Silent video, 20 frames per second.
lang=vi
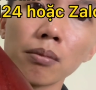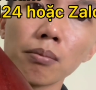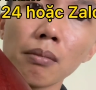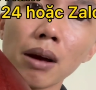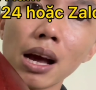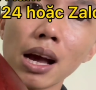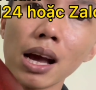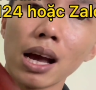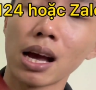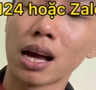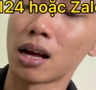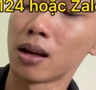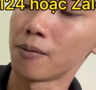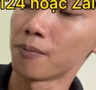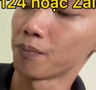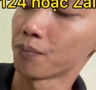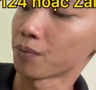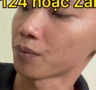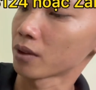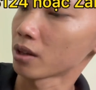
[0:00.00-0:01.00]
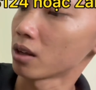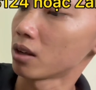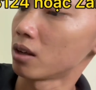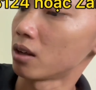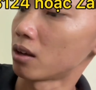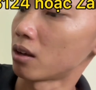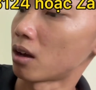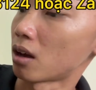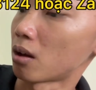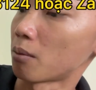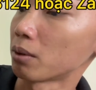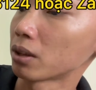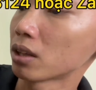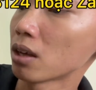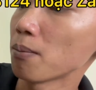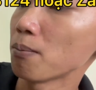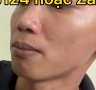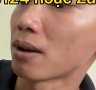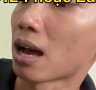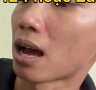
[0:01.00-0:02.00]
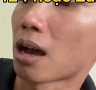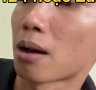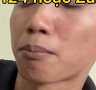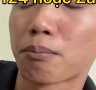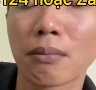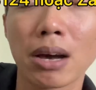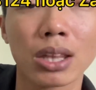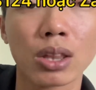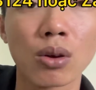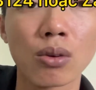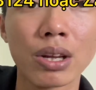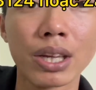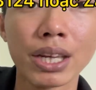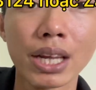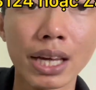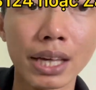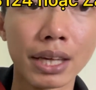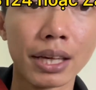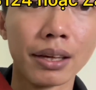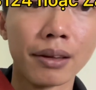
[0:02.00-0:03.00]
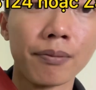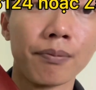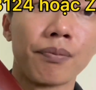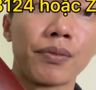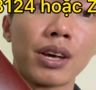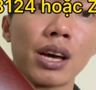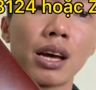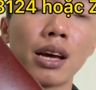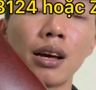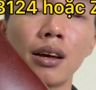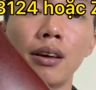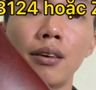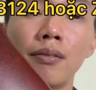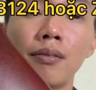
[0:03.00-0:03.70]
ba à, bích cúp là Bartolini ha